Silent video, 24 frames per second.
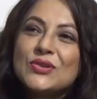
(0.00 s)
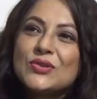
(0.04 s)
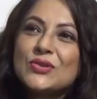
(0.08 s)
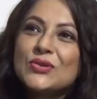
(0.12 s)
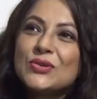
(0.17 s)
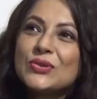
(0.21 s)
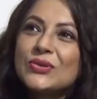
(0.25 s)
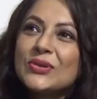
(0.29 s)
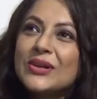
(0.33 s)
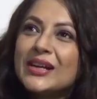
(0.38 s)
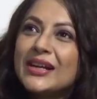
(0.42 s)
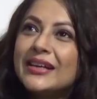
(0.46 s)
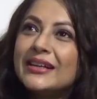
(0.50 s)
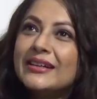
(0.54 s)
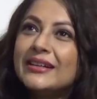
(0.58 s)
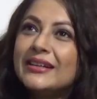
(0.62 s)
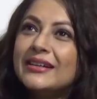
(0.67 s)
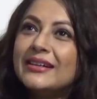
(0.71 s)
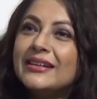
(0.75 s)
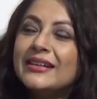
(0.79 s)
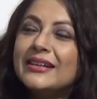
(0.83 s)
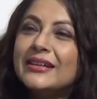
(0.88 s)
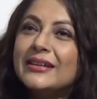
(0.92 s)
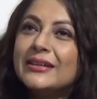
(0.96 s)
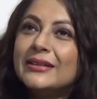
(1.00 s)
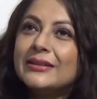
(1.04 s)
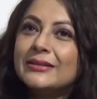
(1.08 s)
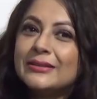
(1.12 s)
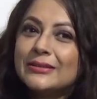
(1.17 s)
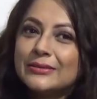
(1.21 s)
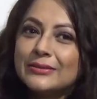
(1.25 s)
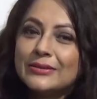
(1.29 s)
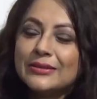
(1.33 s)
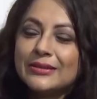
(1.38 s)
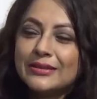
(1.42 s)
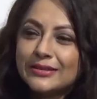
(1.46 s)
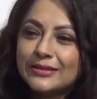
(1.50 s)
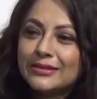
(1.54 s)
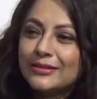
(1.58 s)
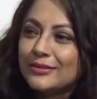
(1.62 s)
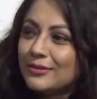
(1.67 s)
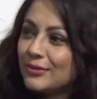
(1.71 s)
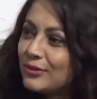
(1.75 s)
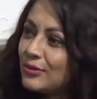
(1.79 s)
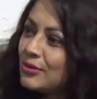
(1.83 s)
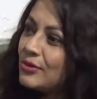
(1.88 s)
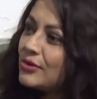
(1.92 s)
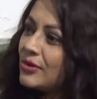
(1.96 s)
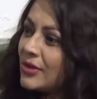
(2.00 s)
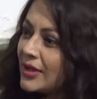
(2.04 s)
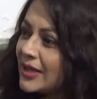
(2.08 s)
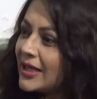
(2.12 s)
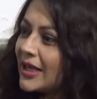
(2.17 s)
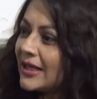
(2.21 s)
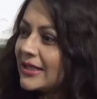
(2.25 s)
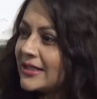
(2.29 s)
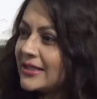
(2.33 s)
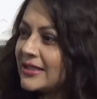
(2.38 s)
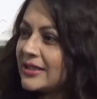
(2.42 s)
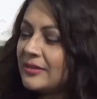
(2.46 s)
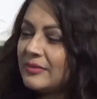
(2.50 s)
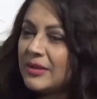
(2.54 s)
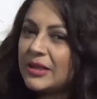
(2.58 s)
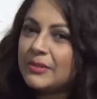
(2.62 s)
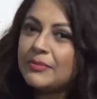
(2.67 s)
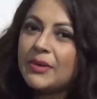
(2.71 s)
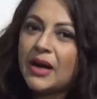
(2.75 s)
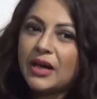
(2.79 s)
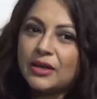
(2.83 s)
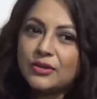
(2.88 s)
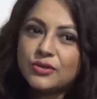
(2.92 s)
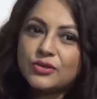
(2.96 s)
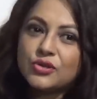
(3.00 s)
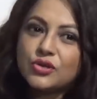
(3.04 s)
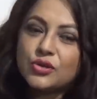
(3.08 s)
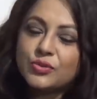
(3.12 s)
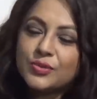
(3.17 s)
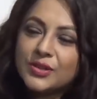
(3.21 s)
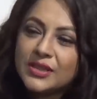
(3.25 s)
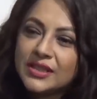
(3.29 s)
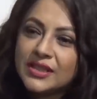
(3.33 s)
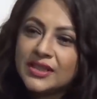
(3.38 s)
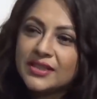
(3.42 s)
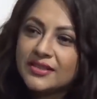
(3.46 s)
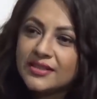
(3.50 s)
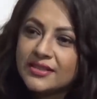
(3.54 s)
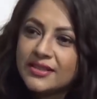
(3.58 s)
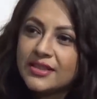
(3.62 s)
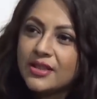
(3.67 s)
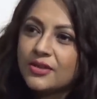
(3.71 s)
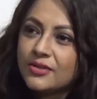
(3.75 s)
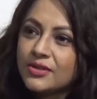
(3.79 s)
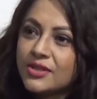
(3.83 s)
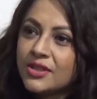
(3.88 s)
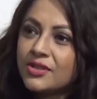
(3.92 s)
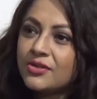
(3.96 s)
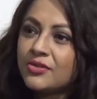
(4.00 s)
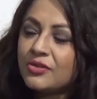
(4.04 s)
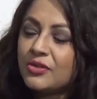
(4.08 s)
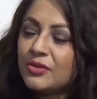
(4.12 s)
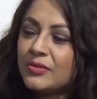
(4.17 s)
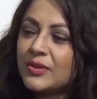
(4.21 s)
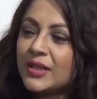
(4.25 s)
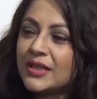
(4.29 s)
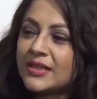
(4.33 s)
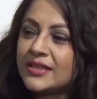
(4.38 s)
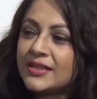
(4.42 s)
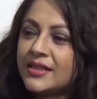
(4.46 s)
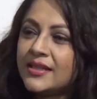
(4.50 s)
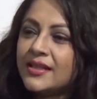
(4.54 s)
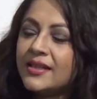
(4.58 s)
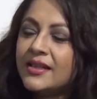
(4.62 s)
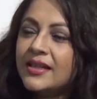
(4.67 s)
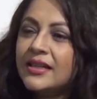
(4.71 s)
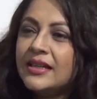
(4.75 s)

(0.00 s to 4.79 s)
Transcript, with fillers: সুতরাং দুটোই আছে মানে ভালো ছবির খিদেটাও যেরকম আছে